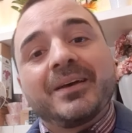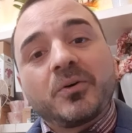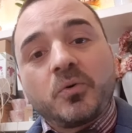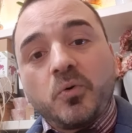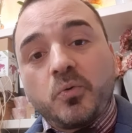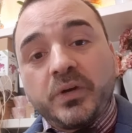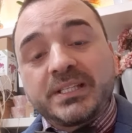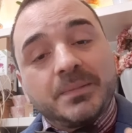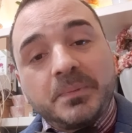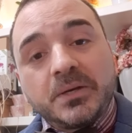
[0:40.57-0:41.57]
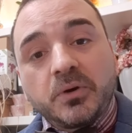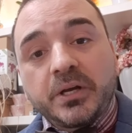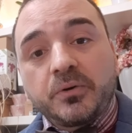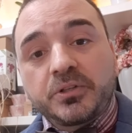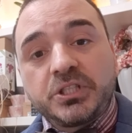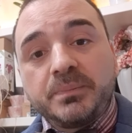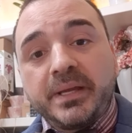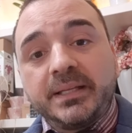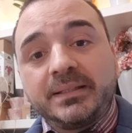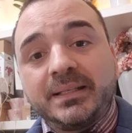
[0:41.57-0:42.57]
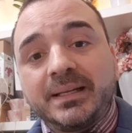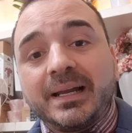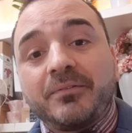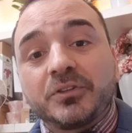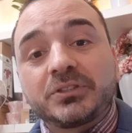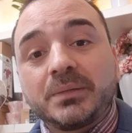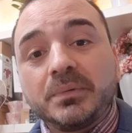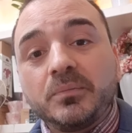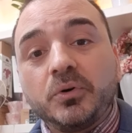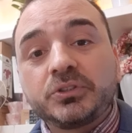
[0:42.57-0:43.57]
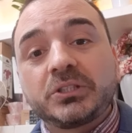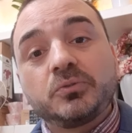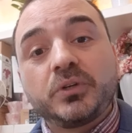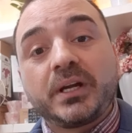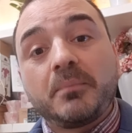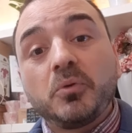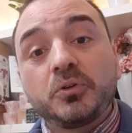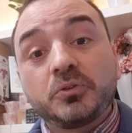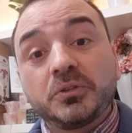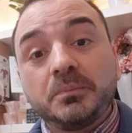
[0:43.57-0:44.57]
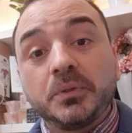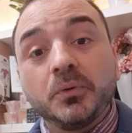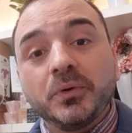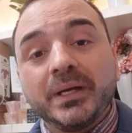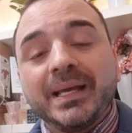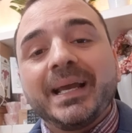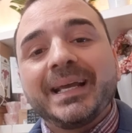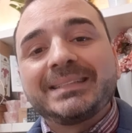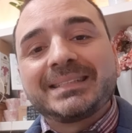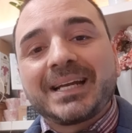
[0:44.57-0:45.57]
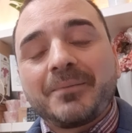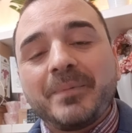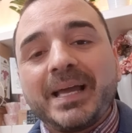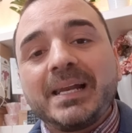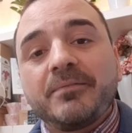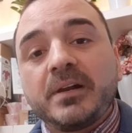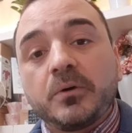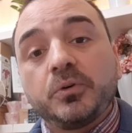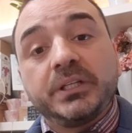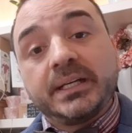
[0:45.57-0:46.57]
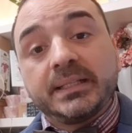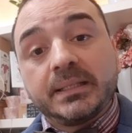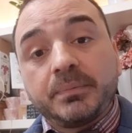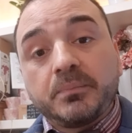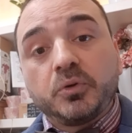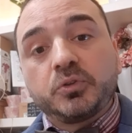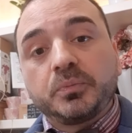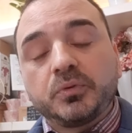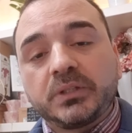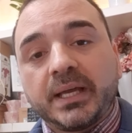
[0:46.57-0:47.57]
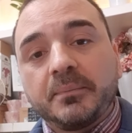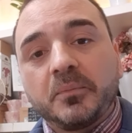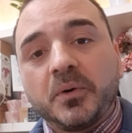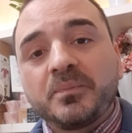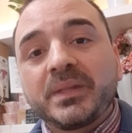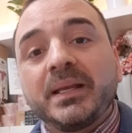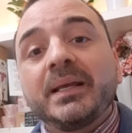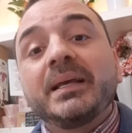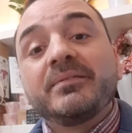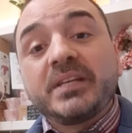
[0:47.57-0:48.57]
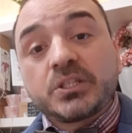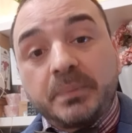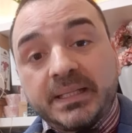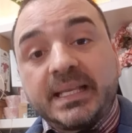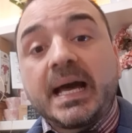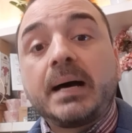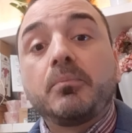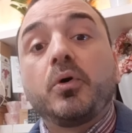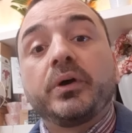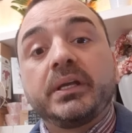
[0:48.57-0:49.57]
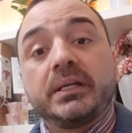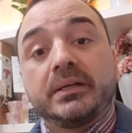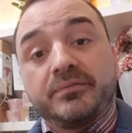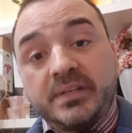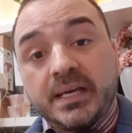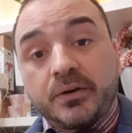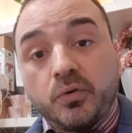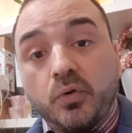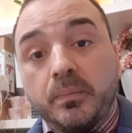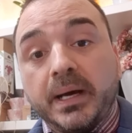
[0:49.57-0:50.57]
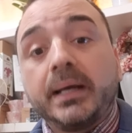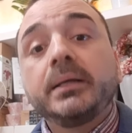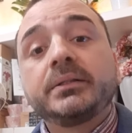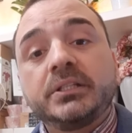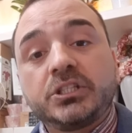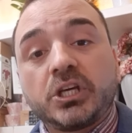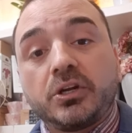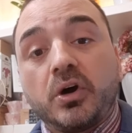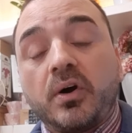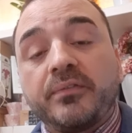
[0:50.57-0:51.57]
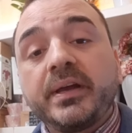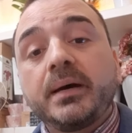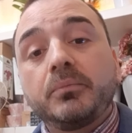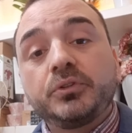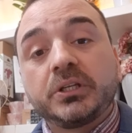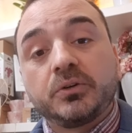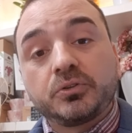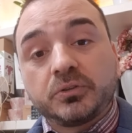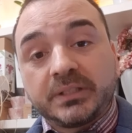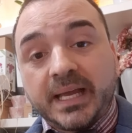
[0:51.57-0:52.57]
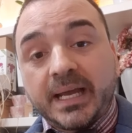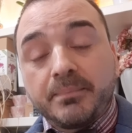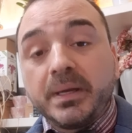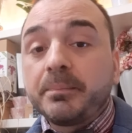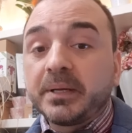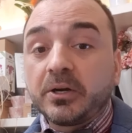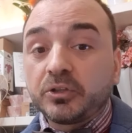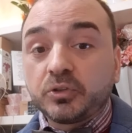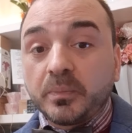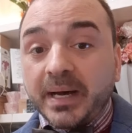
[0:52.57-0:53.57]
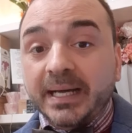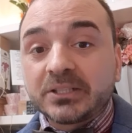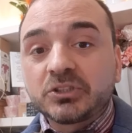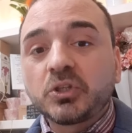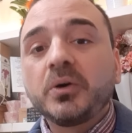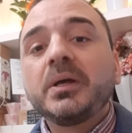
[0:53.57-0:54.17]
Con questi piccoli accorgimenti la vostra mimosa durerà molto di più e sarà bella e ve la goderete per molto più tempo. Vi aspettiamo in via Roma 19 a Montegrotto Terme per l'8 marzo.